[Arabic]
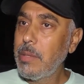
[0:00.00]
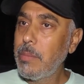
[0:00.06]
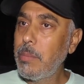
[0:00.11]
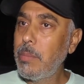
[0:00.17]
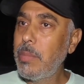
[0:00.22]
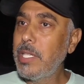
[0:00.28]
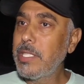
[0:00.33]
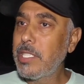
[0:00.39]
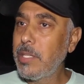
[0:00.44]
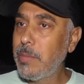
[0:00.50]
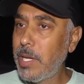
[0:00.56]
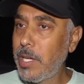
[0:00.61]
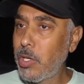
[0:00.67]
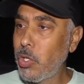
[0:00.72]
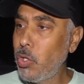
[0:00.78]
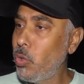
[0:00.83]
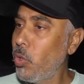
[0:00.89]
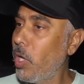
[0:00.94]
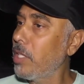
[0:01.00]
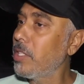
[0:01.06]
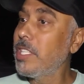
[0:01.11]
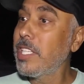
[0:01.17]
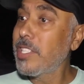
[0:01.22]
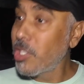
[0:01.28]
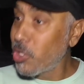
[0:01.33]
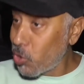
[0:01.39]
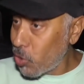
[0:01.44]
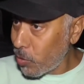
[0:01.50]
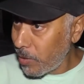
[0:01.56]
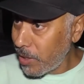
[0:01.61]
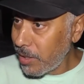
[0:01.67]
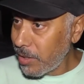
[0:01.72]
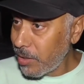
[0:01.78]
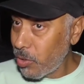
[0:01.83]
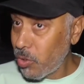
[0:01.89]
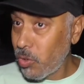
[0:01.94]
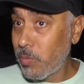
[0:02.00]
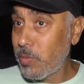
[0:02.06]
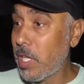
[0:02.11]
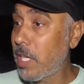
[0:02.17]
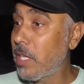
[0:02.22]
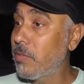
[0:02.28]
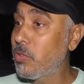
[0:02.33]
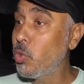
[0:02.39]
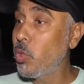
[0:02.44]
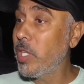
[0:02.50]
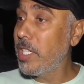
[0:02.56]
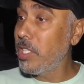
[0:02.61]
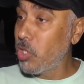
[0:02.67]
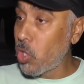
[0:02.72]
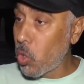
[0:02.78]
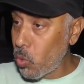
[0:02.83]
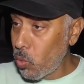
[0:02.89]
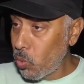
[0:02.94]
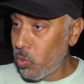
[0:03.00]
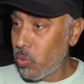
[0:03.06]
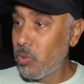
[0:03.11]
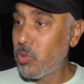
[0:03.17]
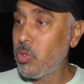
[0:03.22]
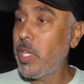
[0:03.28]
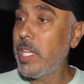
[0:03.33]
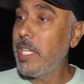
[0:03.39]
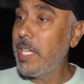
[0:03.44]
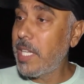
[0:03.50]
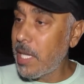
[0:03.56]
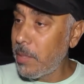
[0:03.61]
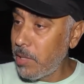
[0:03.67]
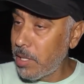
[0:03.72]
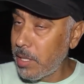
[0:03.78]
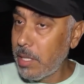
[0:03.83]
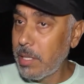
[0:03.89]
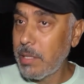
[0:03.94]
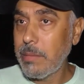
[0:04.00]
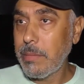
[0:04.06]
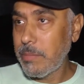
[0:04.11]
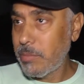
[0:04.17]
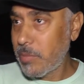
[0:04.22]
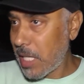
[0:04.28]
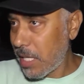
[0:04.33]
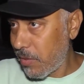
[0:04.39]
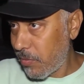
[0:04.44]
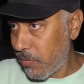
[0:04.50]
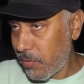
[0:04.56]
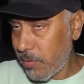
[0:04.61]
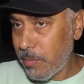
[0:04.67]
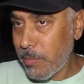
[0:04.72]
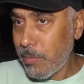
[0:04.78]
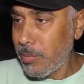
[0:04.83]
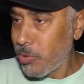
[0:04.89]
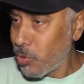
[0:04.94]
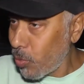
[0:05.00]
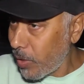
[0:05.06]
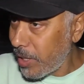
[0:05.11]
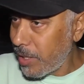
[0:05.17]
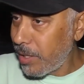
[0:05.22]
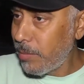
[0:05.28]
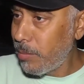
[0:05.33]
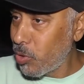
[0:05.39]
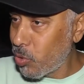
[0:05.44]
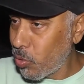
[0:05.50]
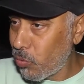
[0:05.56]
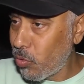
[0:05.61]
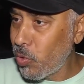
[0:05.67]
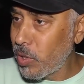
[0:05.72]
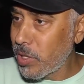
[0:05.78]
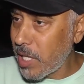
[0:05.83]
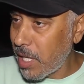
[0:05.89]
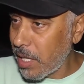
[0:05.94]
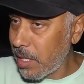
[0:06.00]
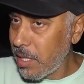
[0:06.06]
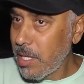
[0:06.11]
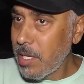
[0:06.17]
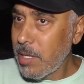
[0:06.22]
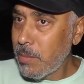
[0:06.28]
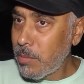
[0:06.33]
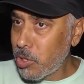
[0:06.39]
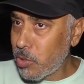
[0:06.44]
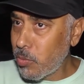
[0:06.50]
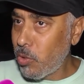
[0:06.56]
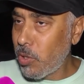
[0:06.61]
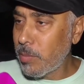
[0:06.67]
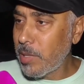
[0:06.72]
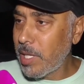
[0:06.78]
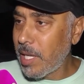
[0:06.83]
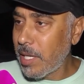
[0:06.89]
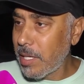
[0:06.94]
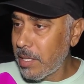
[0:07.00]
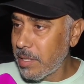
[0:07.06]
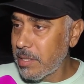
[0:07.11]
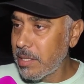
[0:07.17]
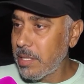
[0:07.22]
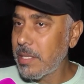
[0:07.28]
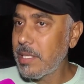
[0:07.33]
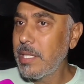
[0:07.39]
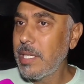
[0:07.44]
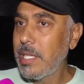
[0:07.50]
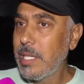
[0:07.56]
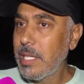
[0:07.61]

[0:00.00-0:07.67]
باعتبار أنه عندها تجربة بتعرف شو يعني ضوء وشو يعني كاميرا بتعرف شوي بطفولتها مجموعة من العناصر